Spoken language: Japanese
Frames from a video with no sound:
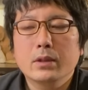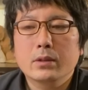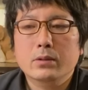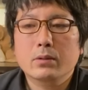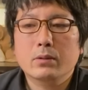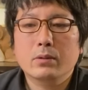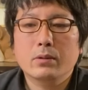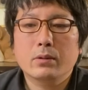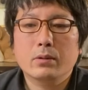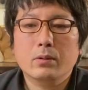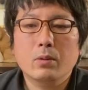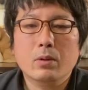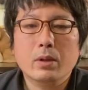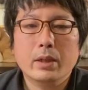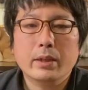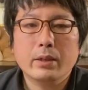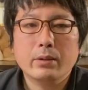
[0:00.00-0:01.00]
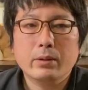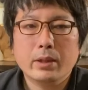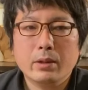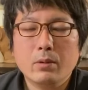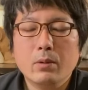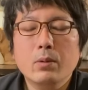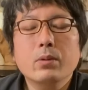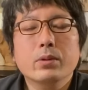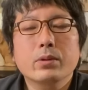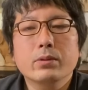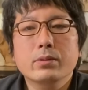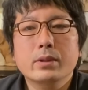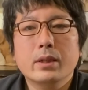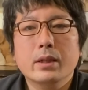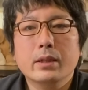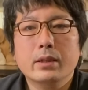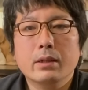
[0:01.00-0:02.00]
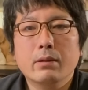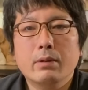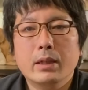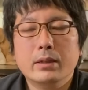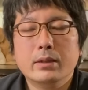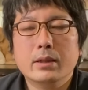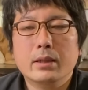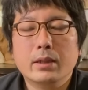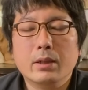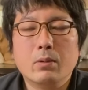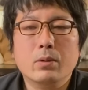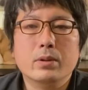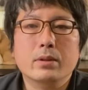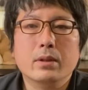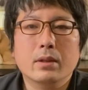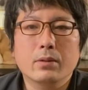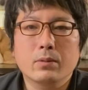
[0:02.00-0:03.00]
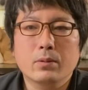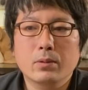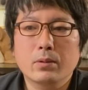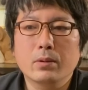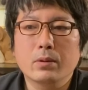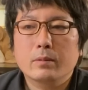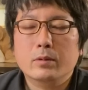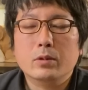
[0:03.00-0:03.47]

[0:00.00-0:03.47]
そのお金で購入してきたワンちゃん猫ちゃんを